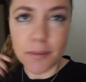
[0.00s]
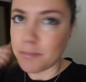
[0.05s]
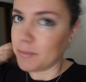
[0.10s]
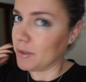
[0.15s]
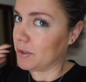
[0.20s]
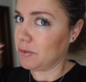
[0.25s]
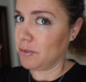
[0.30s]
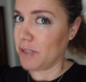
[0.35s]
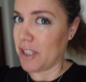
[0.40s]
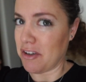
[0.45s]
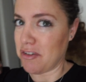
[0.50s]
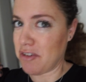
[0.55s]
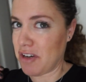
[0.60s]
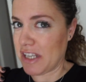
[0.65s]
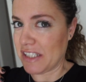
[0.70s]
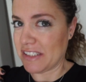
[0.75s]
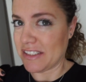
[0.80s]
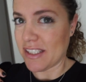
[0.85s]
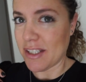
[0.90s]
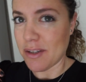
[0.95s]
he hecho una cola
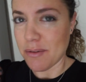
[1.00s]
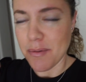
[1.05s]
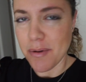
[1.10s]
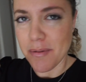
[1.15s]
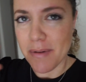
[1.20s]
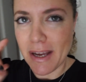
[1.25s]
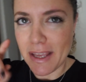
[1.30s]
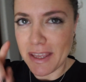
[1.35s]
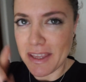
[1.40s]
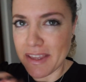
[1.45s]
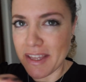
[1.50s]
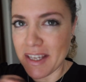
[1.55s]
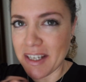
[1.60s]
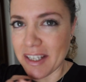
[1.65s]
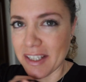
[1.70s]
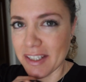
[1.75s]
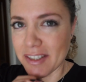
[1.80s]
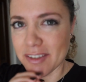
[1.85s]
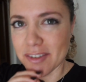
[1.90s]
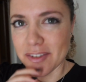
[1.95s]
así como bajita,
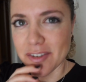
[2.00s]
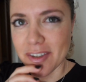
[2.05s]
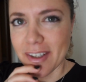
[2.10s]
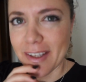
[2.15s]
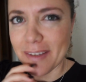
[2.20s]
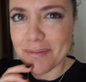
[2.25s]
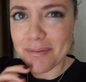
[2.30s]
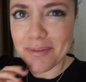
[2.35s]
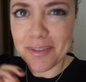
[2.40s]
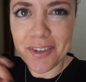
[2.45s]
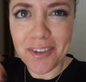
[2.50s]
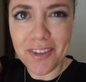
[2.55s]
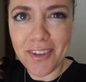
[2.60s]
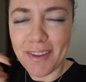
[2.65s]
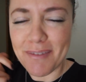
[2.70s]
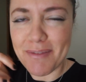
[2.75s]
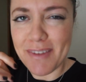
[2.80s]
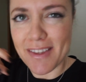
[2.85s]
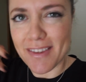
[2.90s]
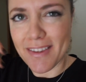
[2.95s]
que no es muy
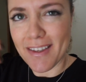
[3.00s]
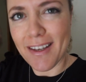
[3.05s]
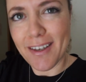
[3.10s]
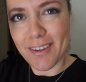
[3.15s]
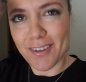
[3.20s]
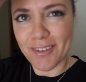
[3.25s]
de mi estilo.